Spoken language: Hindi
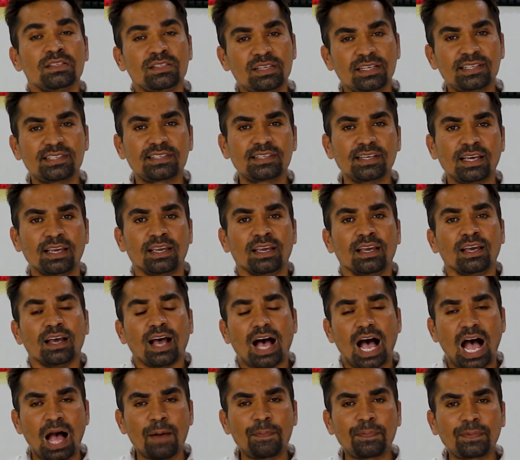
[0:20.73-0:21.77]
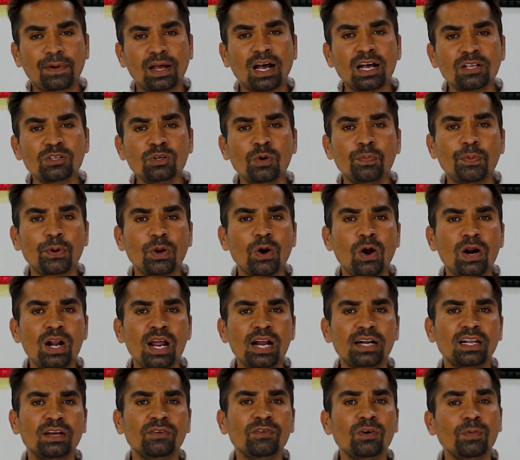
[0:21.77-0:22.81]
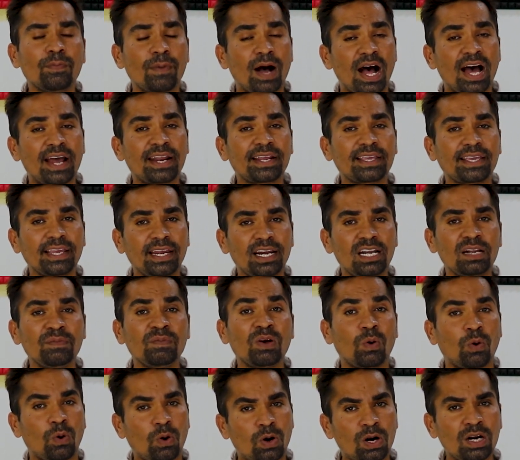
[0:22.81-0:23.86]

जिससे आपका जो प्रोडक्ट है वो मार्केट में